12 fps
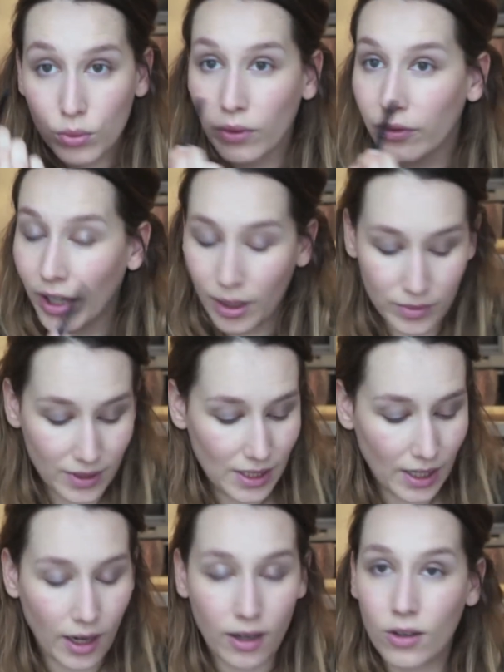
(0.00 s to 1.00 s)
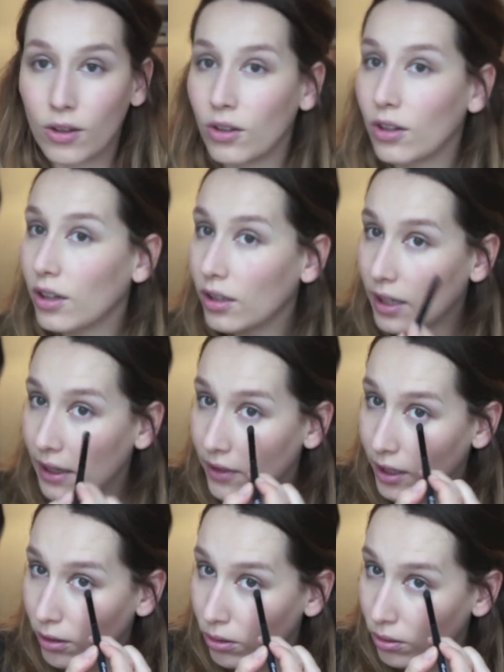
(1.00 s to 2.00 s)
pour faire un petit raccord
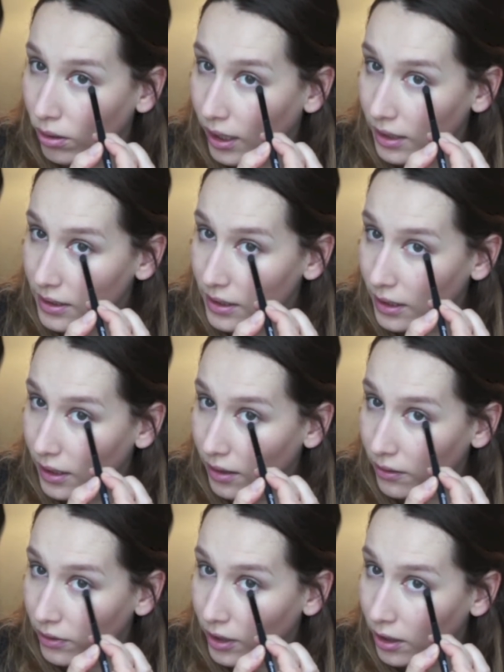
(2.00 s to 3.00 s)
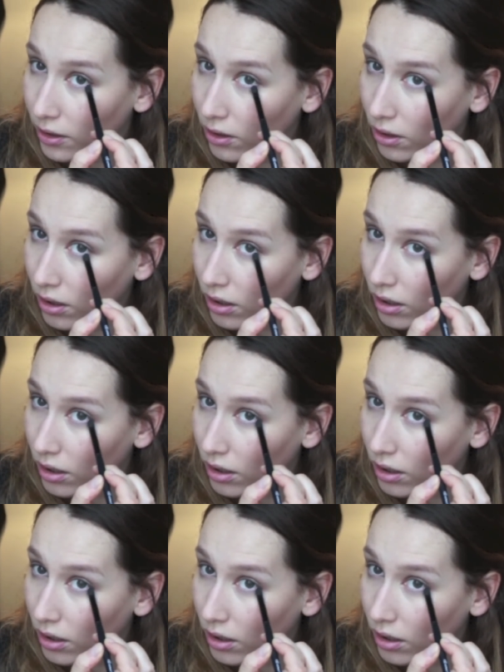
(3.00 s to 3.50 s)
avec le ras de cils inférieur